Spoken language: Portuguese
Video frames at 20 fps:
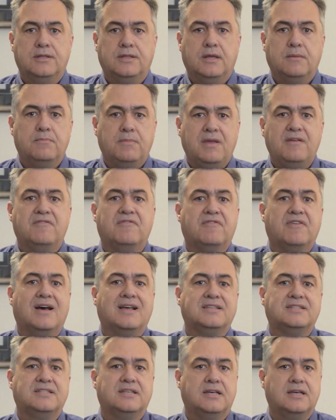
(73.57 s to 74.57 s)
também
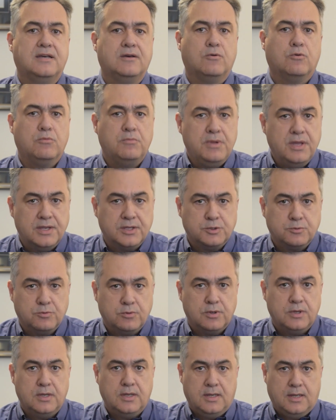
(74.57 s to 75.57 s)
faça o
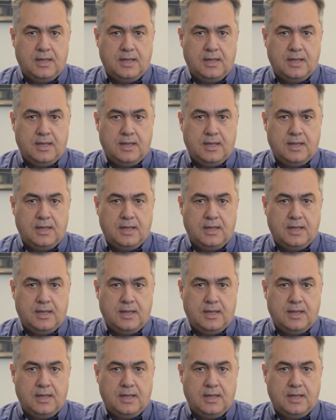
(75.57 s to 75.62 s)
mesmo